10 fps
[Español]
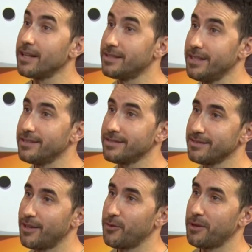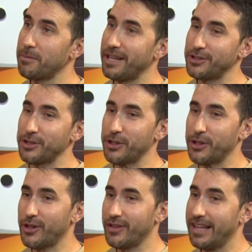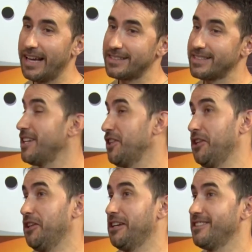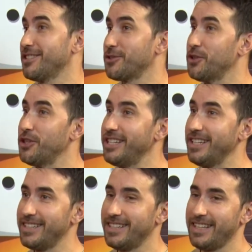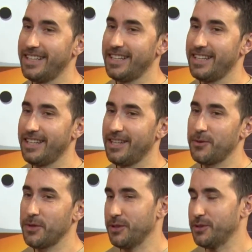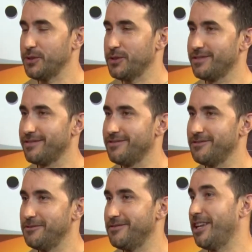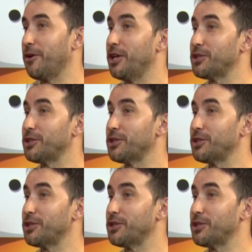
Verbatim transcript: Así es, es un apellido de allá, de, de aquella zona y bueno, yo tengo